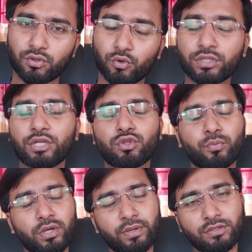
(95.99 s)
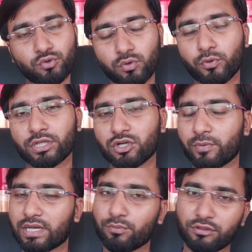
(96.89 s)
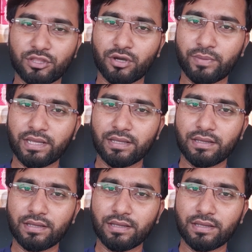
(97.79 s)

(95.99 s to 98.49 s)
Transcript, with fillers: তো অতিরিক্ত পরিমাণে চুল পড়ে যাওয়া মানে বুঝতে হবে